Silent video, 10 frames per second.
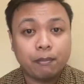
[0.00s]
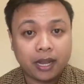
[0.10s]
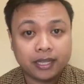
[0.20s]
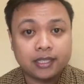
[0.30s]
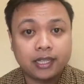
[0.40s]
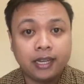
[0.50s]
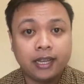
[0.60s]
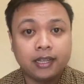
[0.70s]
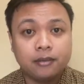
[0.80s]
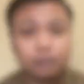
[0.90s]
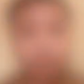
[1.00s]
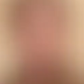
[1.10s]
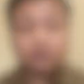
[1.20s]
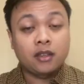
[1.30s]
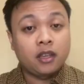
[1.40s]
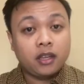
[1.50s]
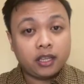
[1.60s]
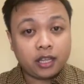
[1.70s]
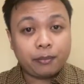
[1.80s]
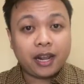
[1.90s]
Palestina.
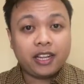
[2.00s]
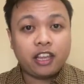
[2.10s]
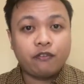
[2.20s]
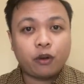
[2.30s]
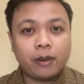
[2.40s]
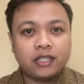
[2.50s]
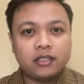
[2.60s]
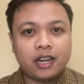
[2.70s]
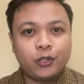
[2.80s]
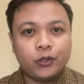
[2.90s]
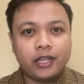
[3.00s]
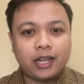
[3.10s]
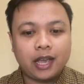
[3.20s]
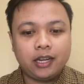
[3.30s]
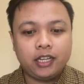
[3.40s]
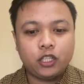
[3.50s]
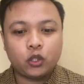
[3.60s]
Kita beralih ke informasi selanjutnya kali ini